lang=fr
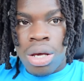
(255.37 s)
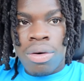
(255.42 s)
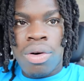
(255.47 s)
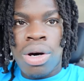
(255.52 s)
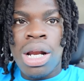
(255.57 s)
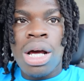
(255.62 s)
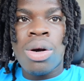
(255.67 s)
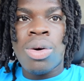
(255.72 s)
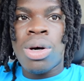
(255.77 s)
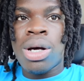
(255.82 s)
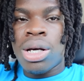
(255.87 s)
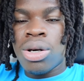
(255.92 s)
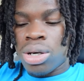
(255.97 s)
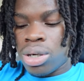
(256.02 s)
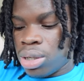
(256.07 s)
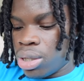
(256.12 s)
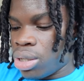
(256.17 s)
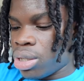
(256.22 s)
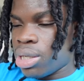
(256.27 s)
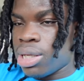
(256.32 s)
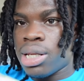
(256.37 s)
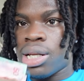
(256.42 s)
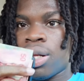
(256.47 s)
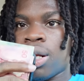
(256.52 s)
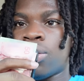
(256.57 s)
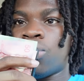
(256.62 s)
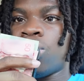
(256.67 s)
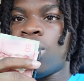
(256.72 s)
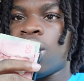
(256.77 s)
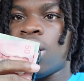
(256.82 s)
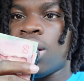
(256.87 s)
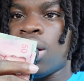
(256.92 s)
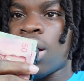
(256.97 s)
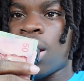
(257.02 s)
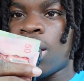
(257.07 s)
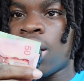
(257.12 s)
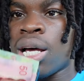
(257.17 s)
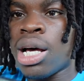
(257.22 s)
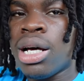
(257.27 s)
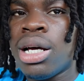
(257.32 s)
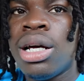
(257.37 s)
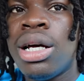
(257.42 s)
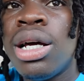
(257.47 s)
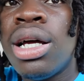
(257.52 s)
voilà, quoi. La tunnel est là, les gars.